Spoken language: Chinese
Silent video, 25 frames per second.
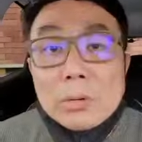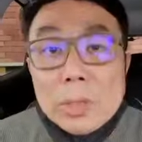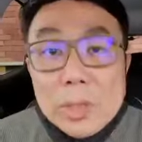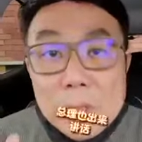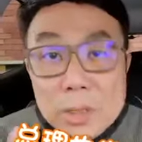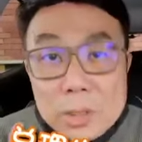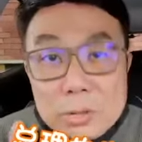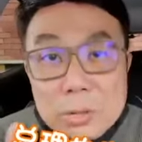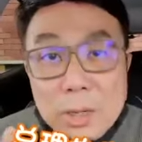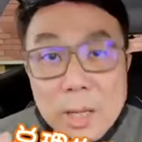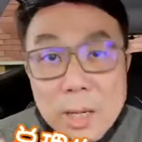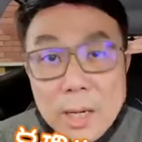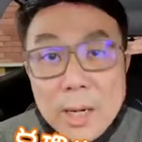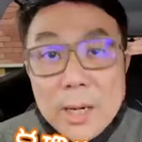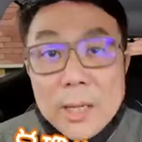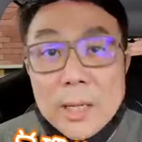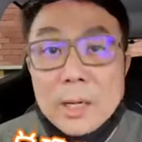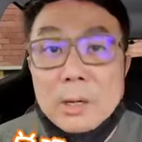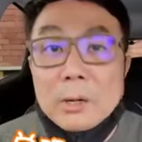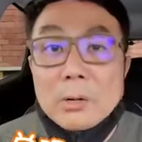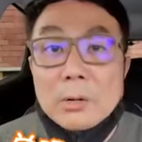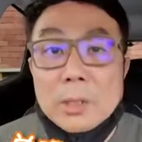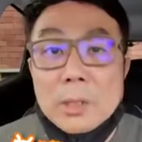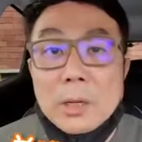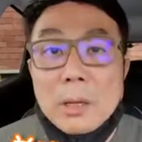总理出来跟
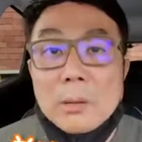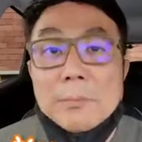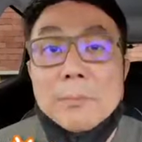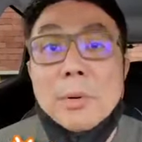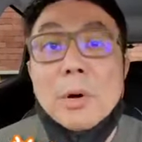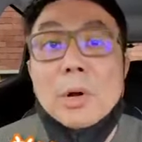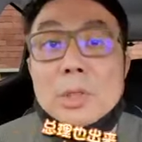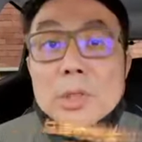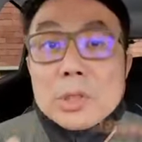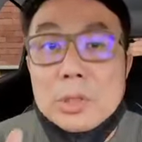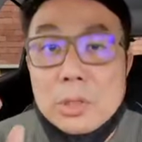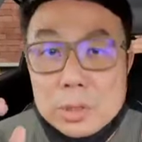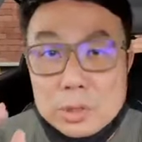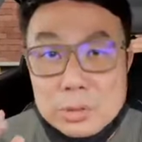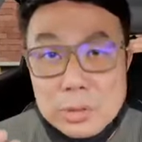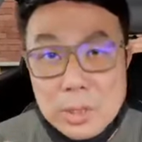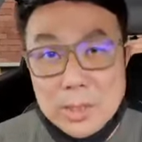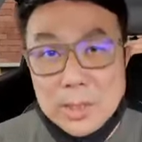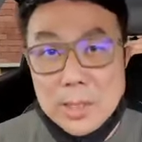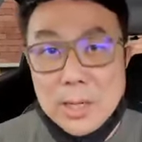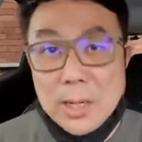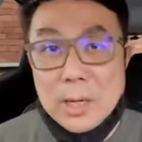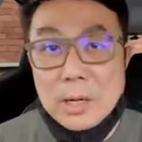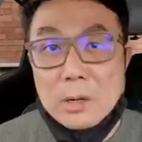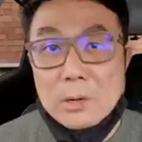咱讲了，部长也出
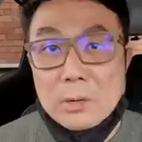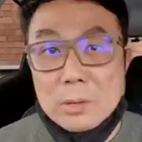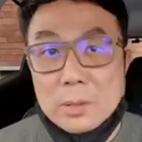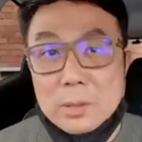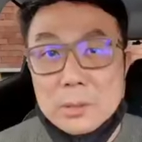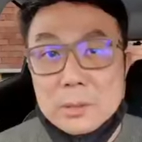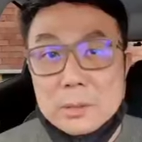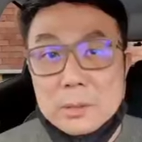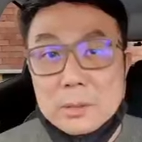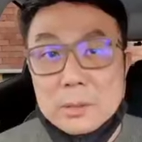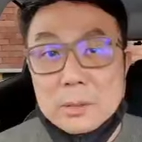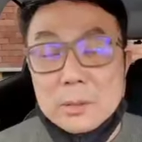来跟咱讲了。